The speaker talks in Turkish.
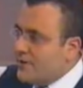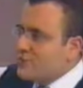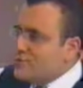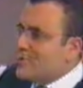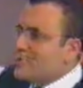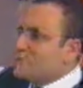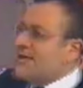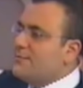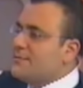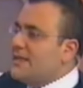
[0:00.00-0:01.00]
da var. Dolayısıyla
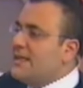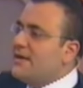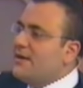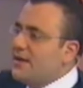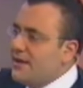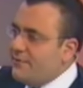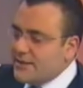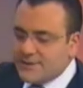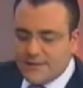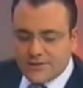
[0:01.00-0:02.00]
kimse kimseye de e,
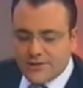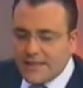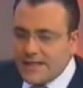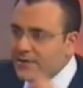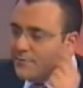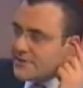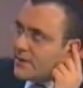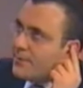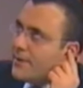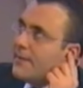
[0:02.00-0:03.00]
fazladan şey
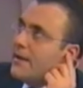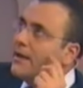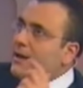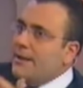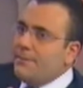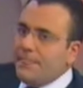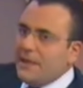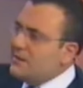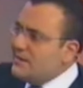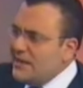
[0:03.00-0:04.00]
yedirmez. Ama e,
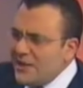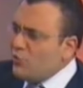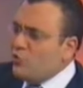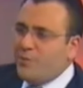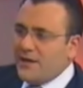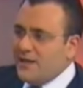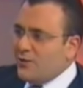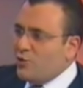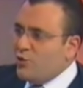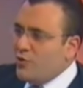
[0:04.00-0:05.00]
ne tür
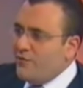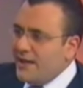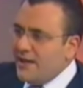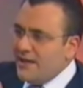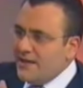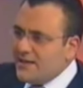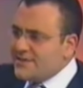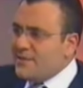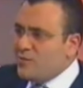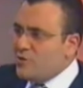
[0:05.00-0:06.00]
paralar dönüyor ve
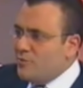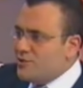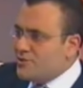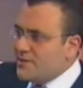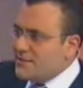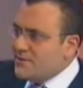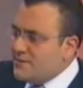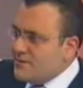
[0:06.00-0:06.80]
nasıl yapılıyor bu işler?